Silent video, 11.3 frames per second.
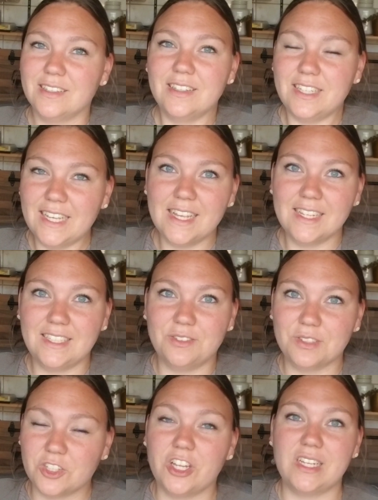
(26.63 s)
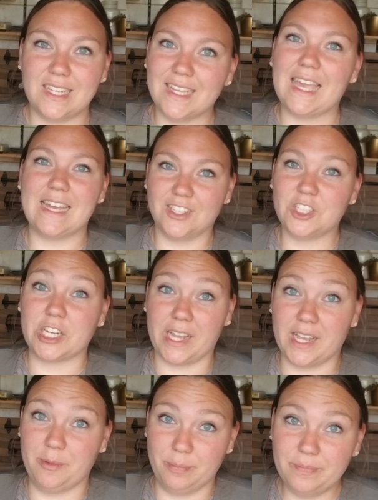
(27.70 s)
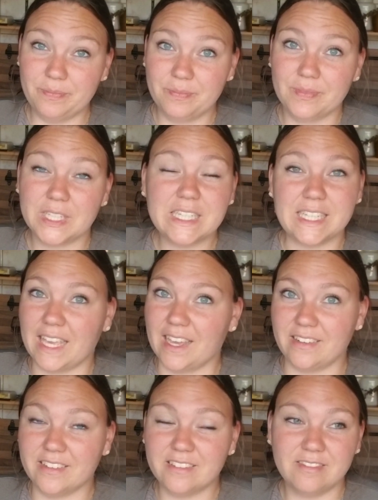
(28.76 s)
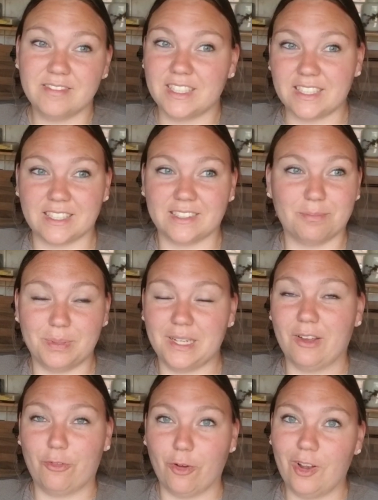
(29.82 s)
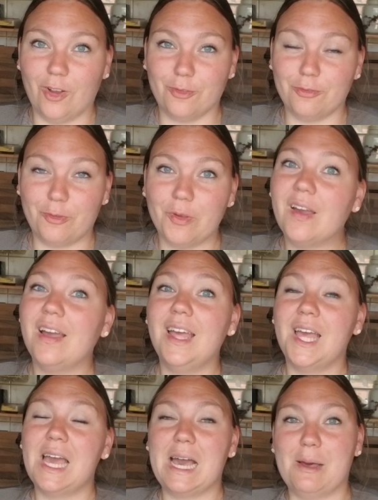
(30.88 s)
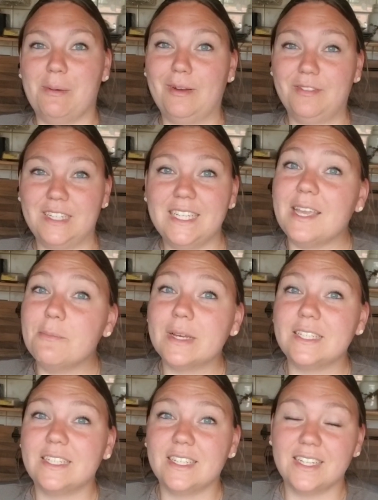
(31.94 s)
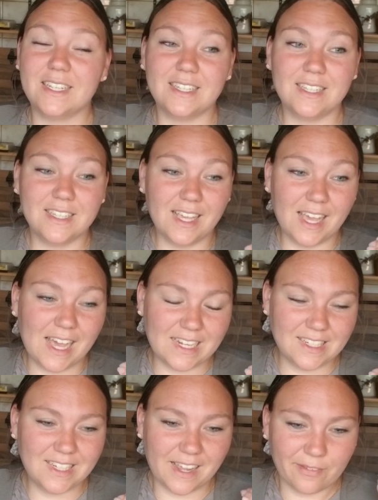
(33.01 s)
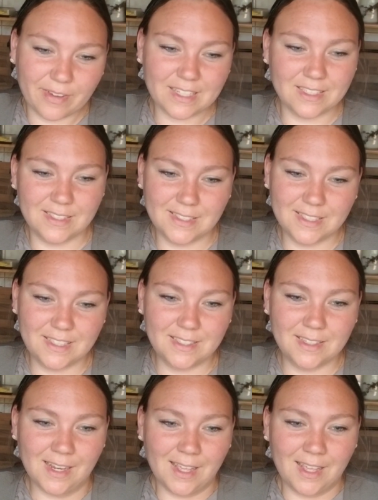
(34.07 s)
Negatives könnt ihr gerne schreiben. Gerne ich bin da voll offen für. Aber wenn jemand einen Erwachsenen